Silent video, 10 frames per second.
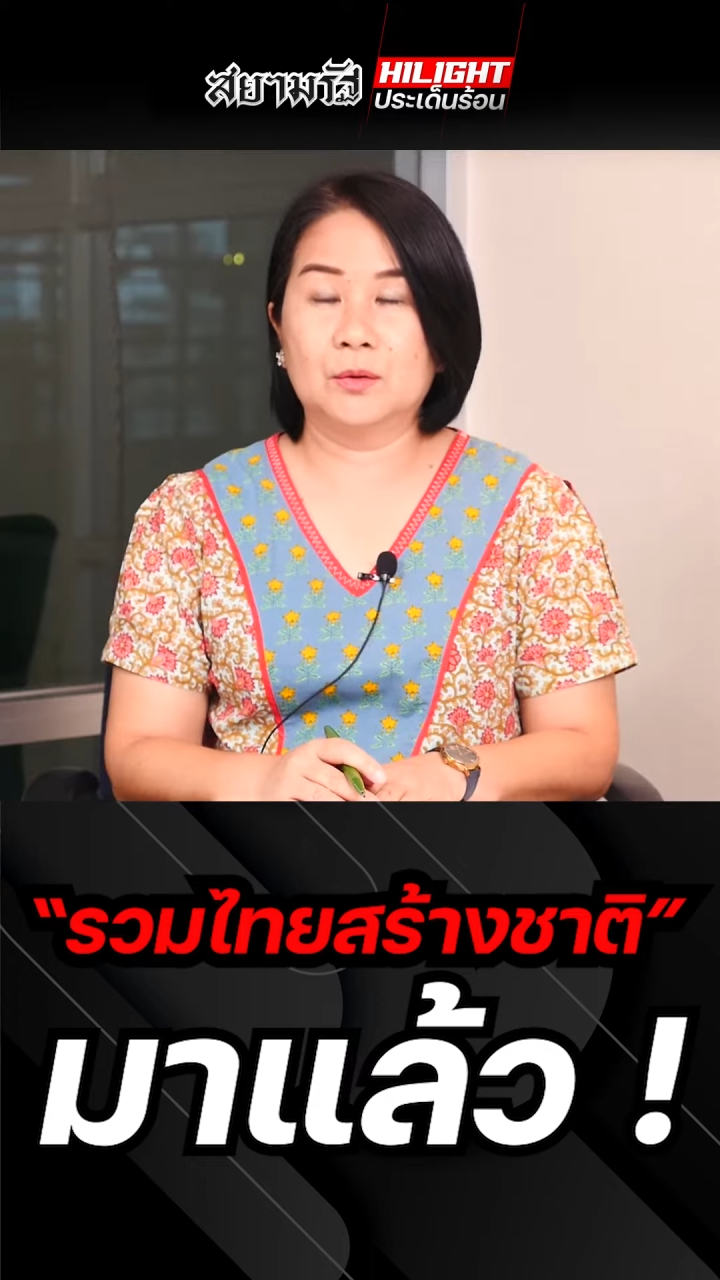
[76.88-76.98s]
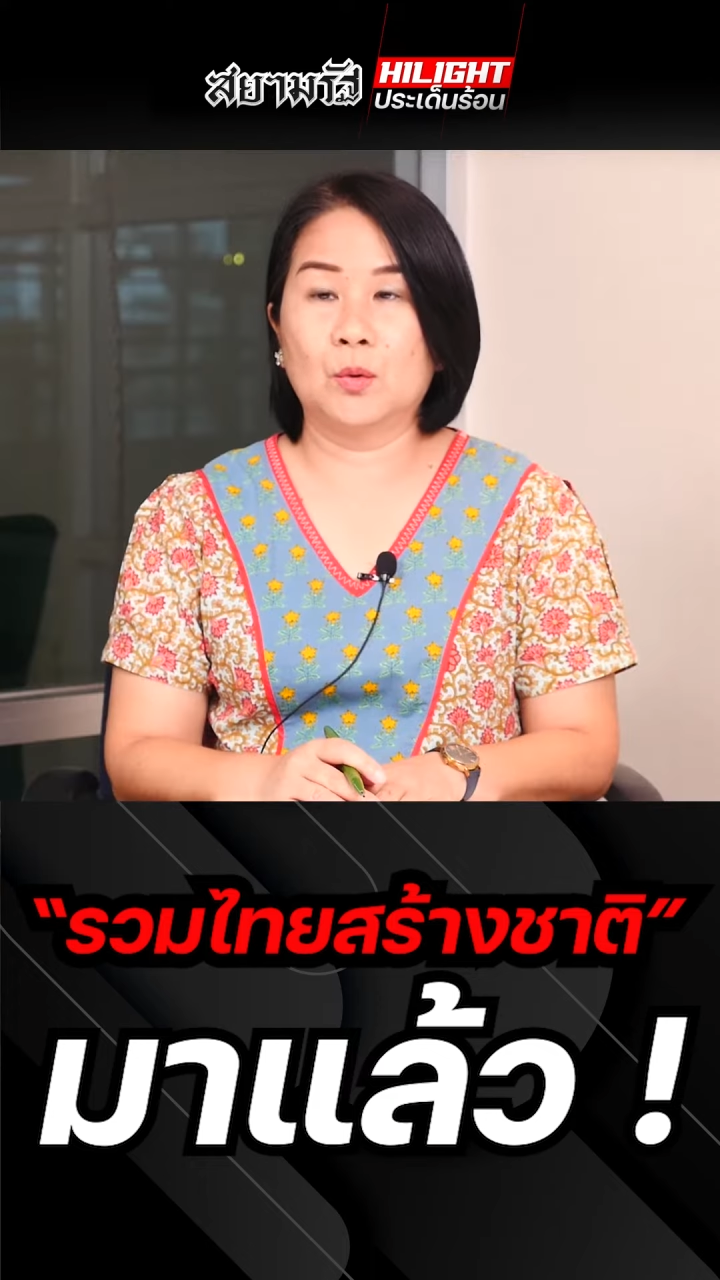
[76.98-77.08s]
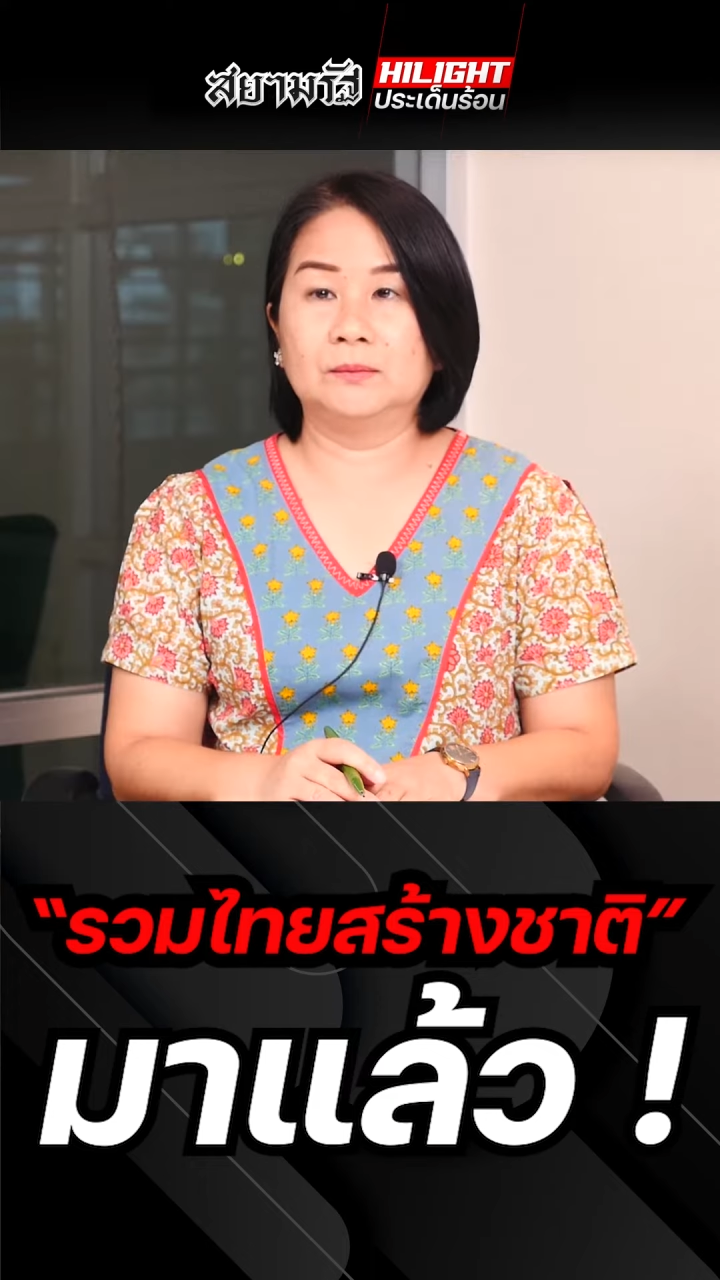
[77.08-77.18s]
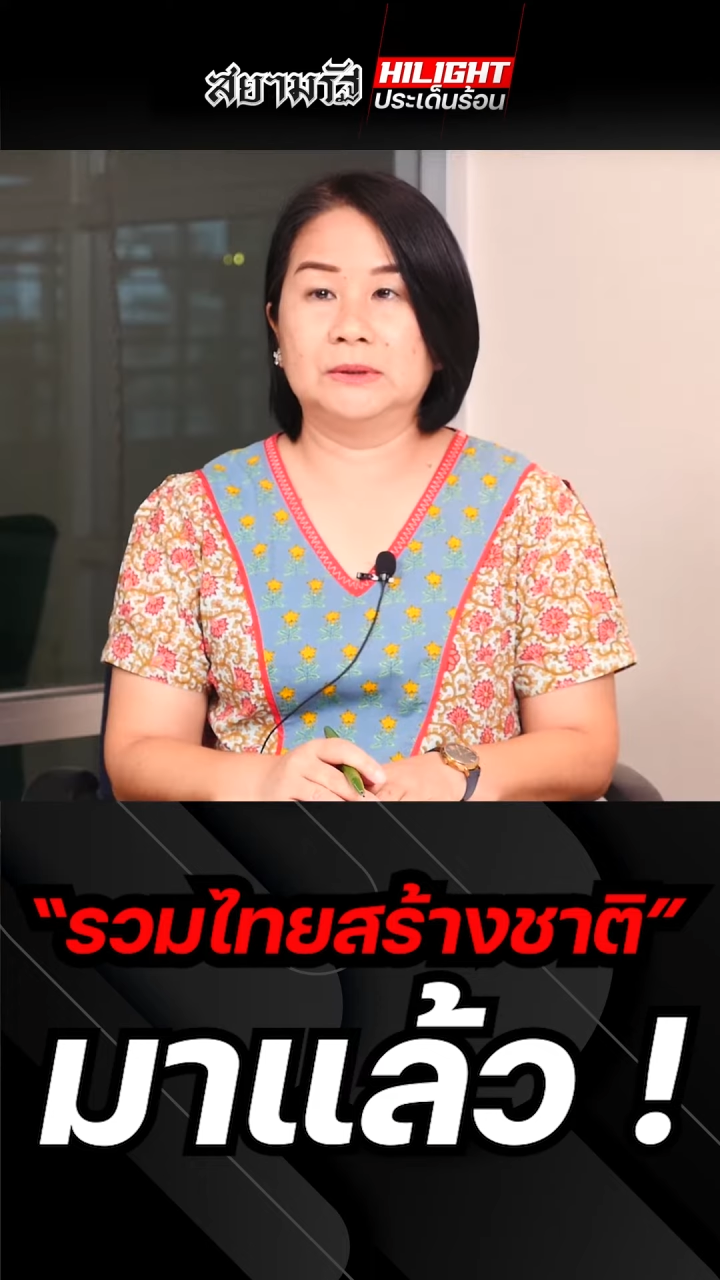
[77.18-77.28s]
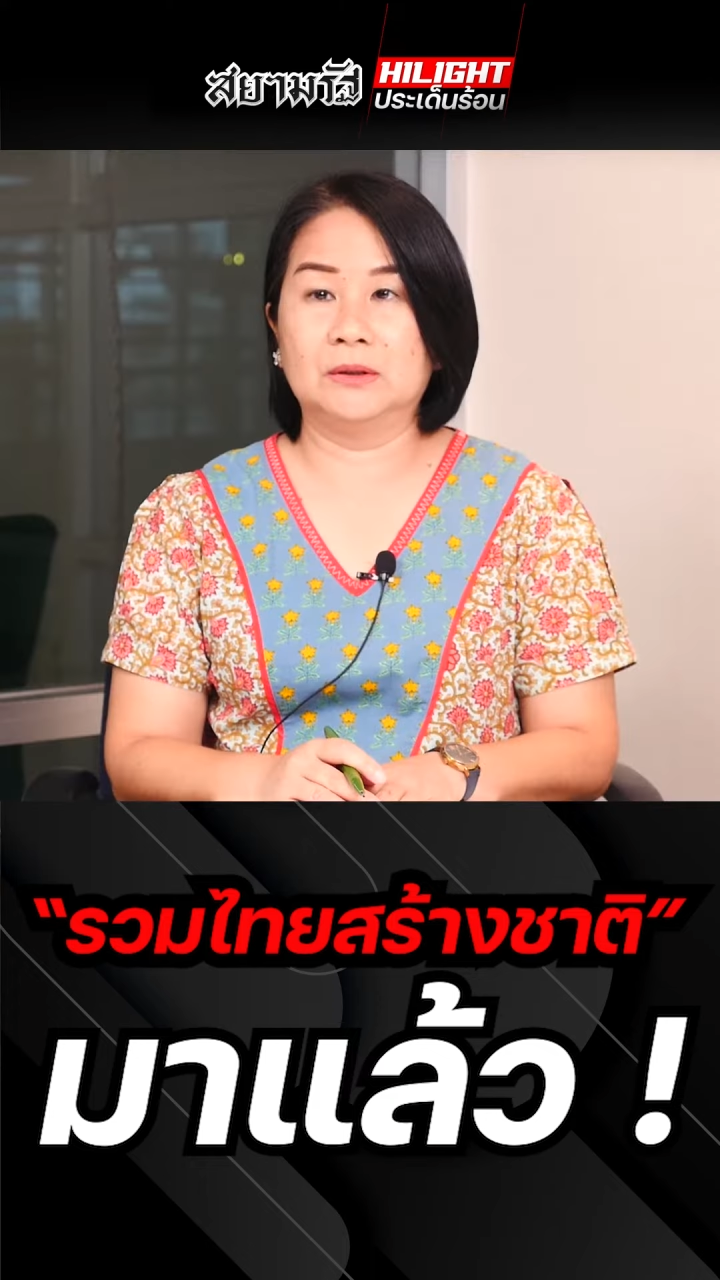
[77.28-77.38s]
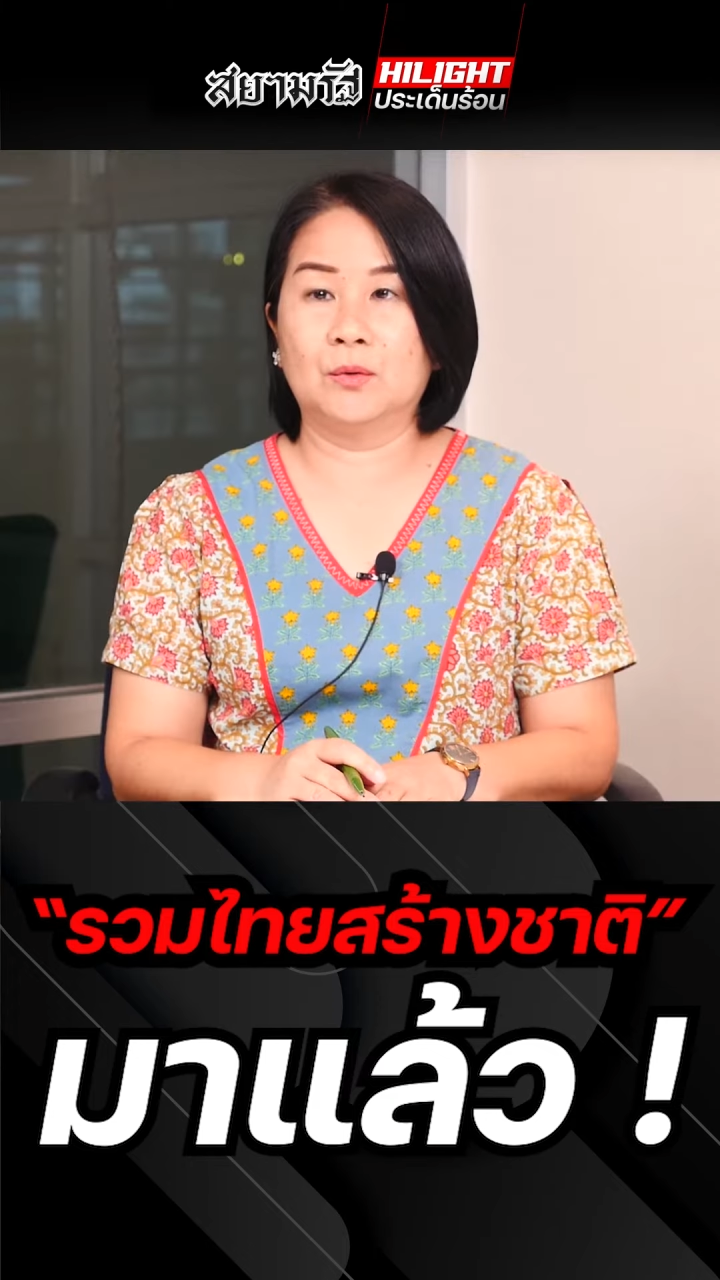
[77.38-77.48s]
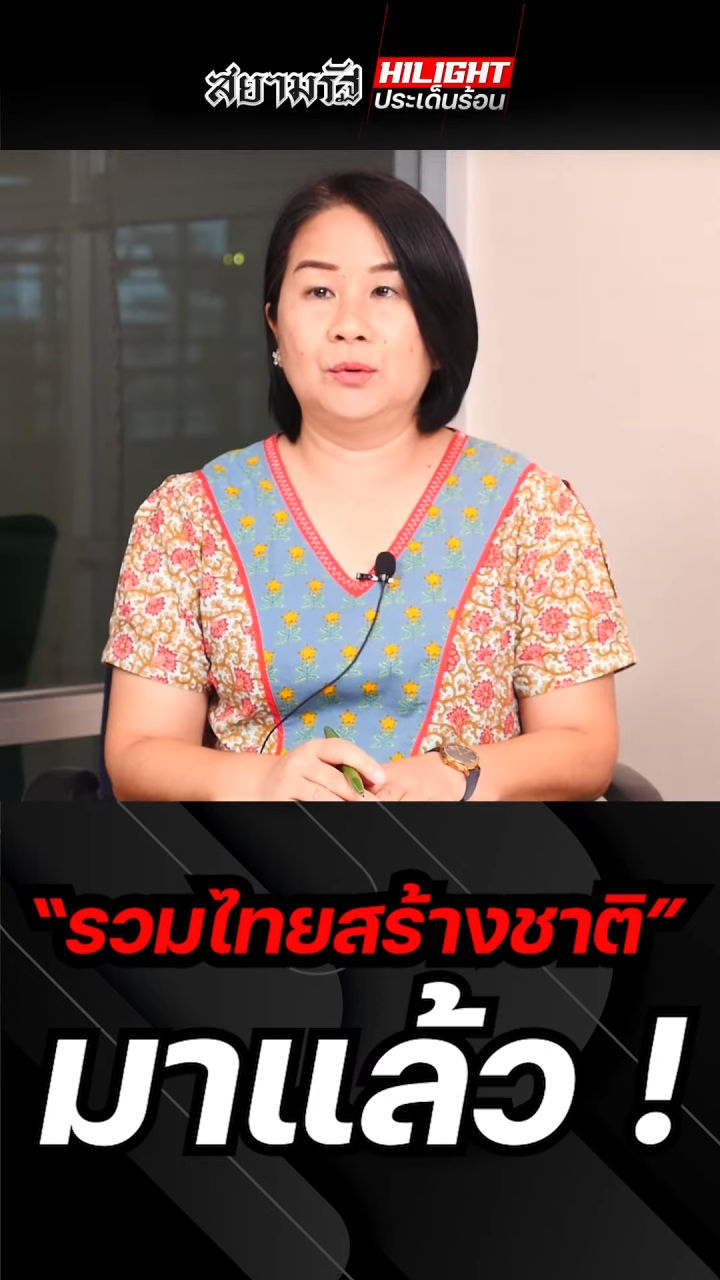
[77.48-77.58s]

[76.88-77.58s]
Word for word: รวมถึง